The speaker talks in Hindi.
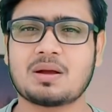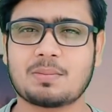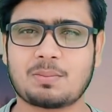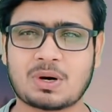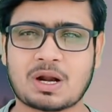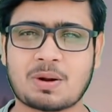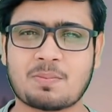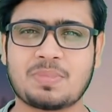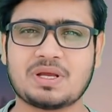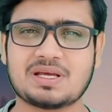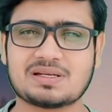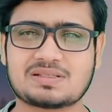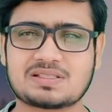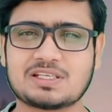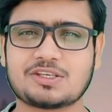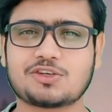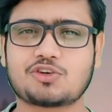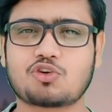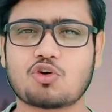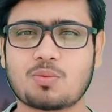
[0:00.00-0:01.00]
परमवीर
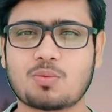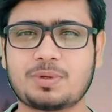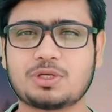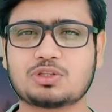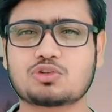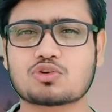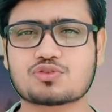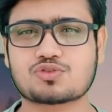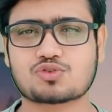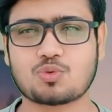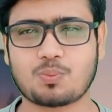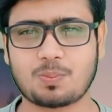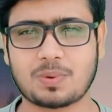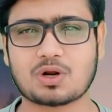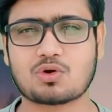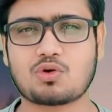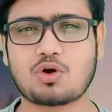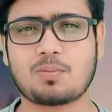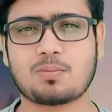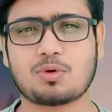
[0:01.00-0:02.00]
सिंह को भी तो
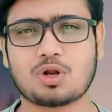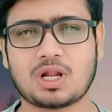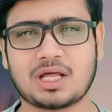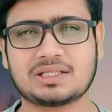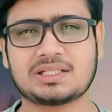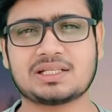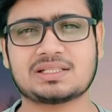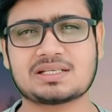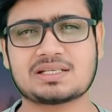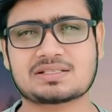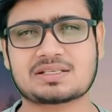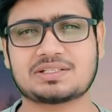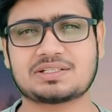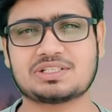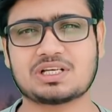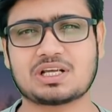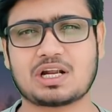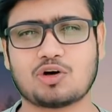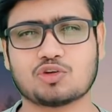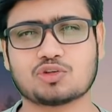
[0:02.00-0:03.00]
सुपर कॉप बुलाते थे
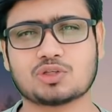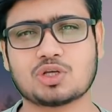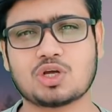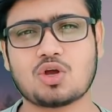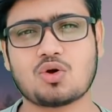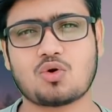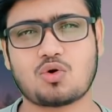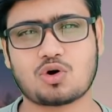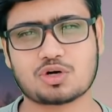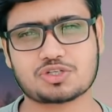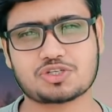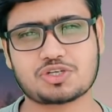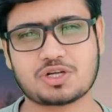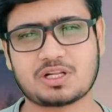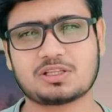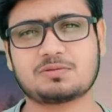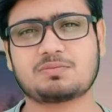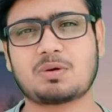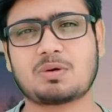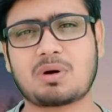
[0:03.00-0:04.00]
संजय राउत और
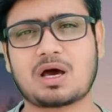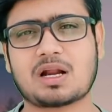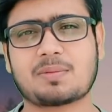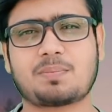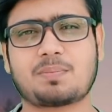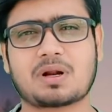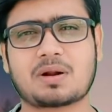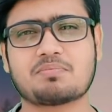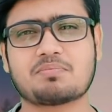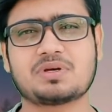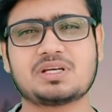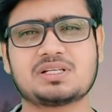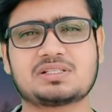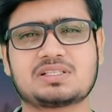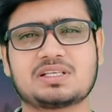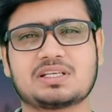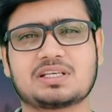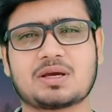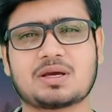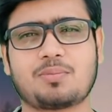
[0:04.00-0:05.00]
शरद पवार परमवीर
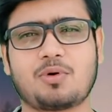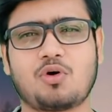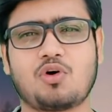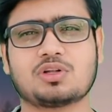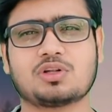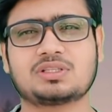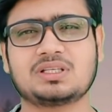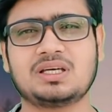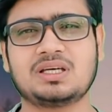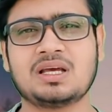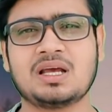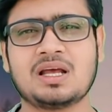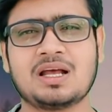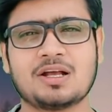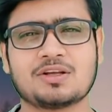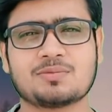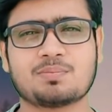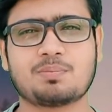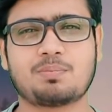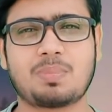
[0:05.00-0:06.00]
सिंह के बहुत ही
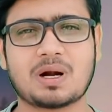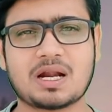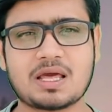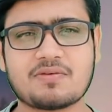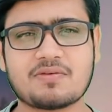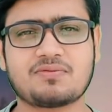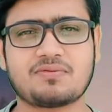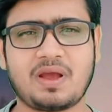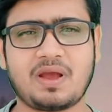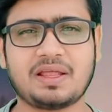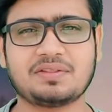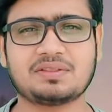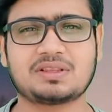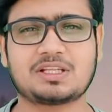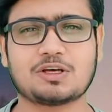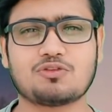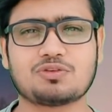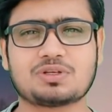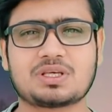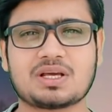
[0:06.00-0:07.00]
बड़े फ़ैन
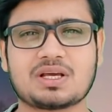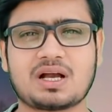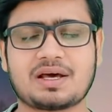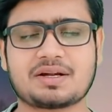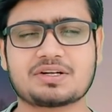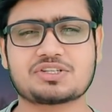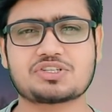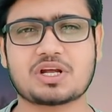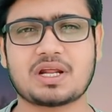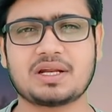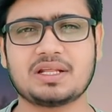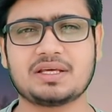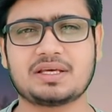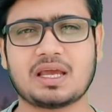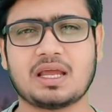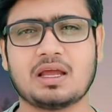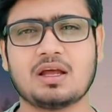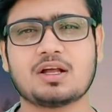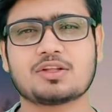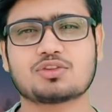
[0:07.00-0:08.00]
थे उनकी कार्यशैली
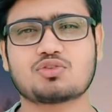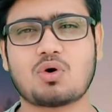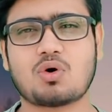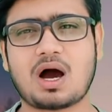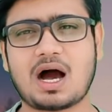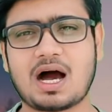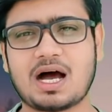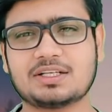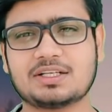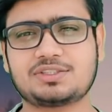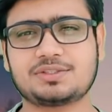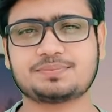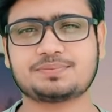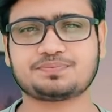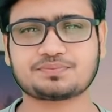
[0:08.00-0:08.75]
के तो आज